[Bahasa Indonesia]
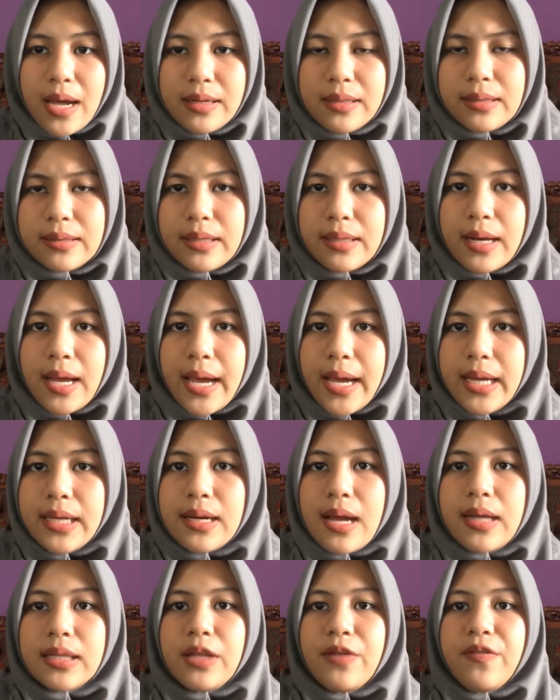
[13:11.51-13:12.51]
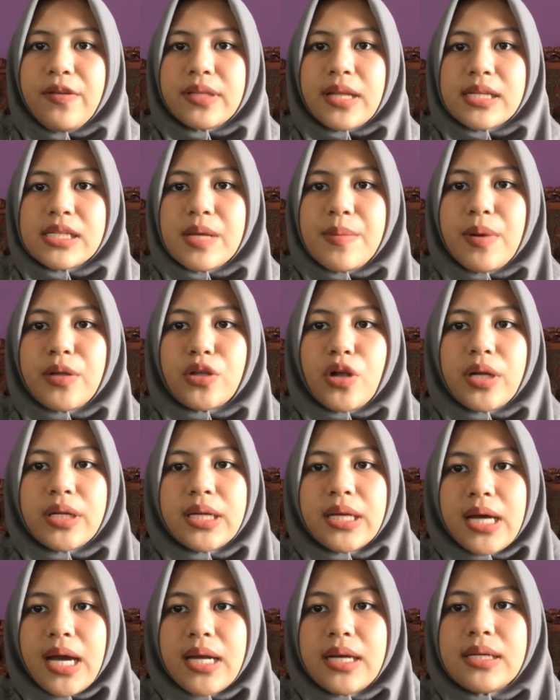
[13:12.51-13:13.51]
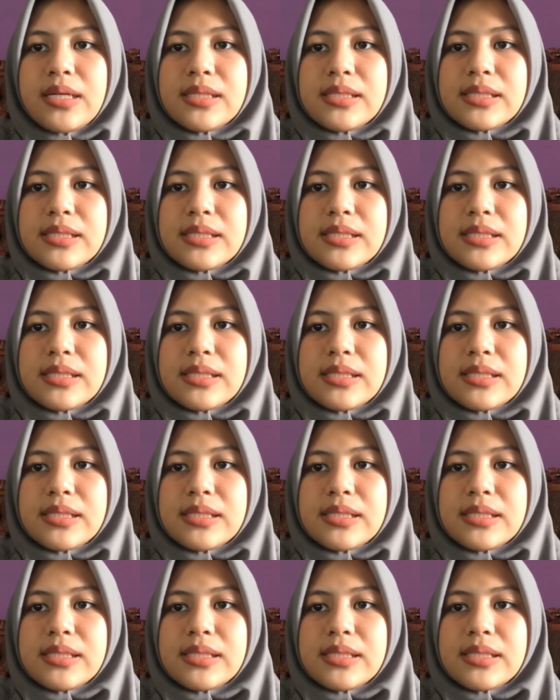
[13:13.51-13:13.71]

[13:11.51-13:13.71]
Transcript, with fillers: dan lain-lain aktivitasnya bertolak dengan